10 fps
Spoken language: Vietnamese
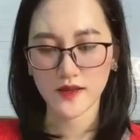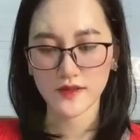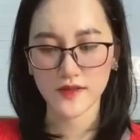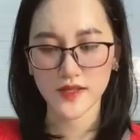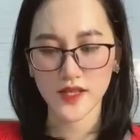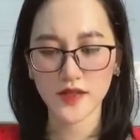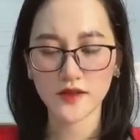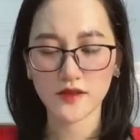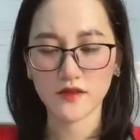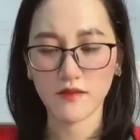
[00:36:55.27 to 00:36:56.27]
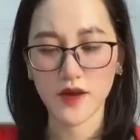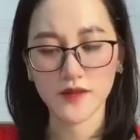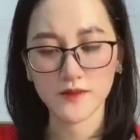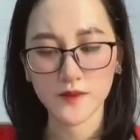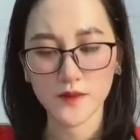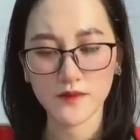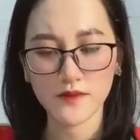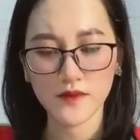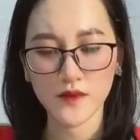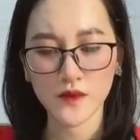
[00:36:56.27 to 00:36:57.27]
Sẽ chết trên giường bệnh
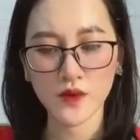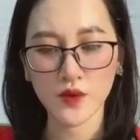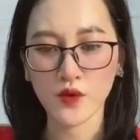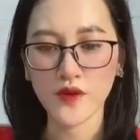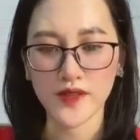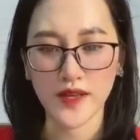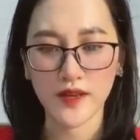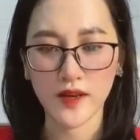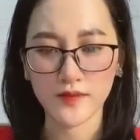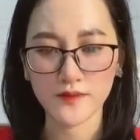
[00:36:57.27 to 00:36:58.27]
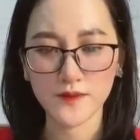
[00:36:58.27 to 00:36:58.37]
Cố vị thành hận